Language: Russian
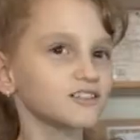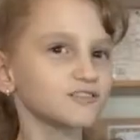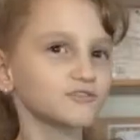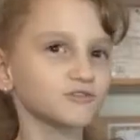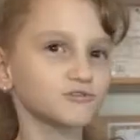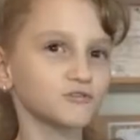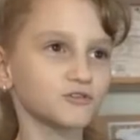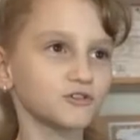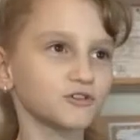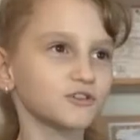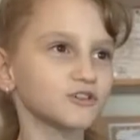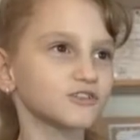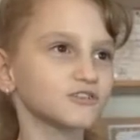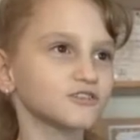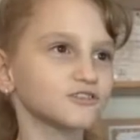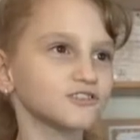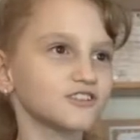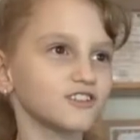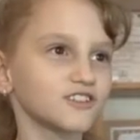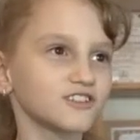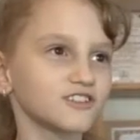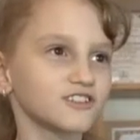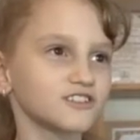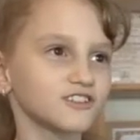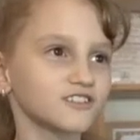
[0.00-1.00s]
Долго.
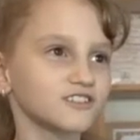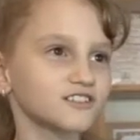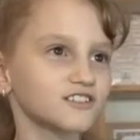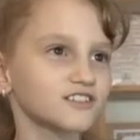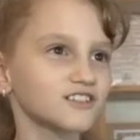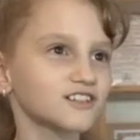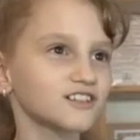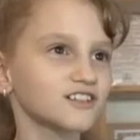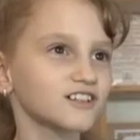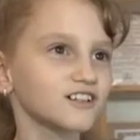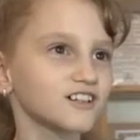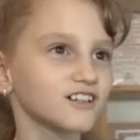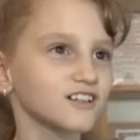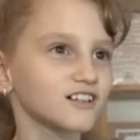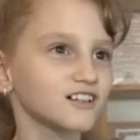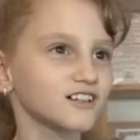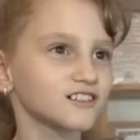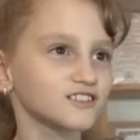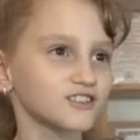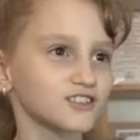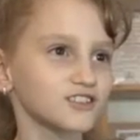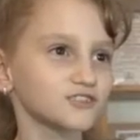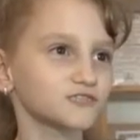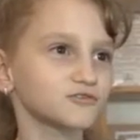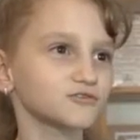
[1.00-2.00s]

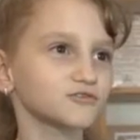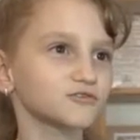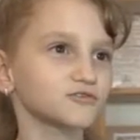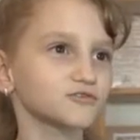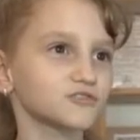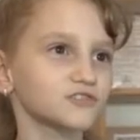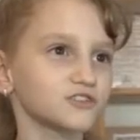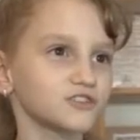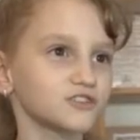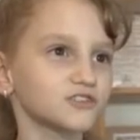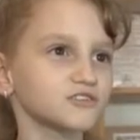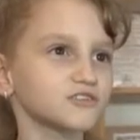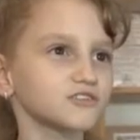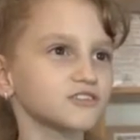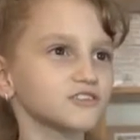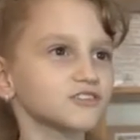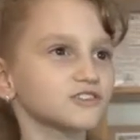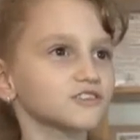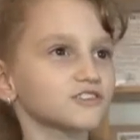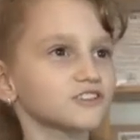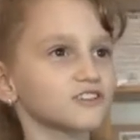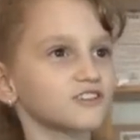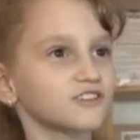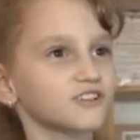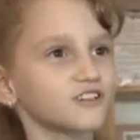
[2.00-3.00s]
Я трудилась,
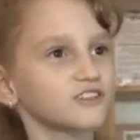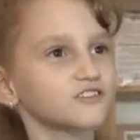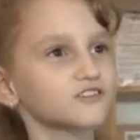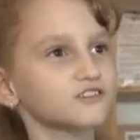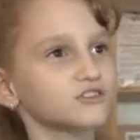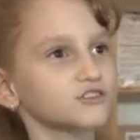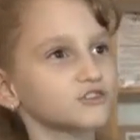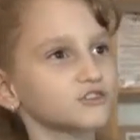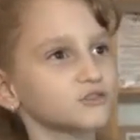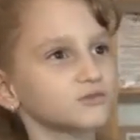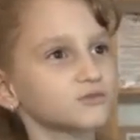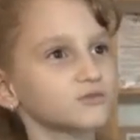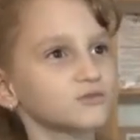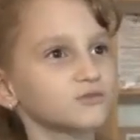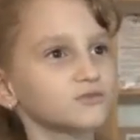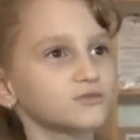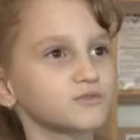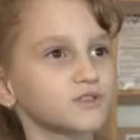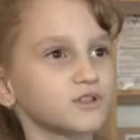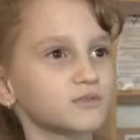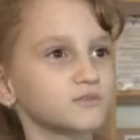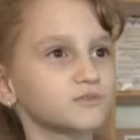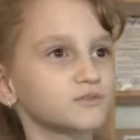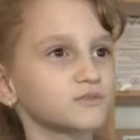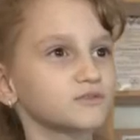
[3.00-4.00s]
старалась, чтобы у меня
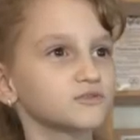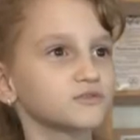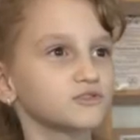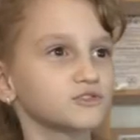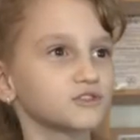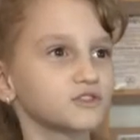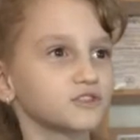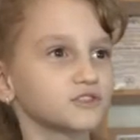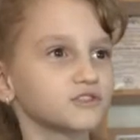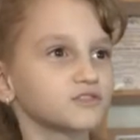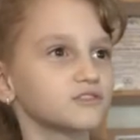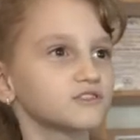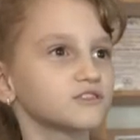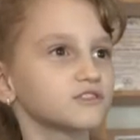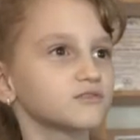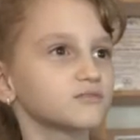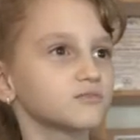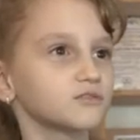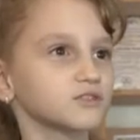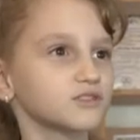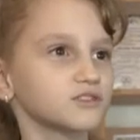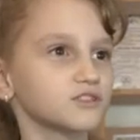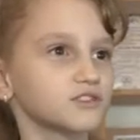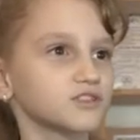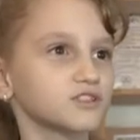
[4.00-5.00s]
получилось без
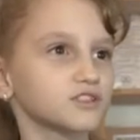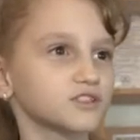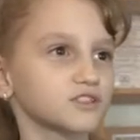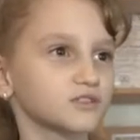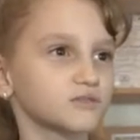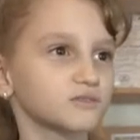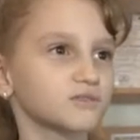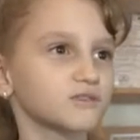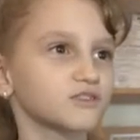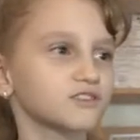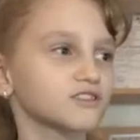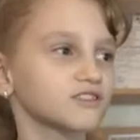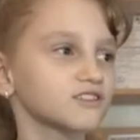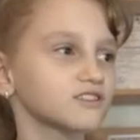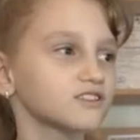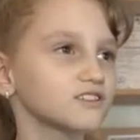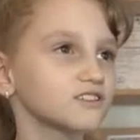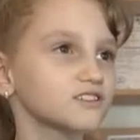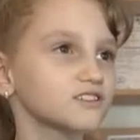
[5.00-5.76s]
ошибок.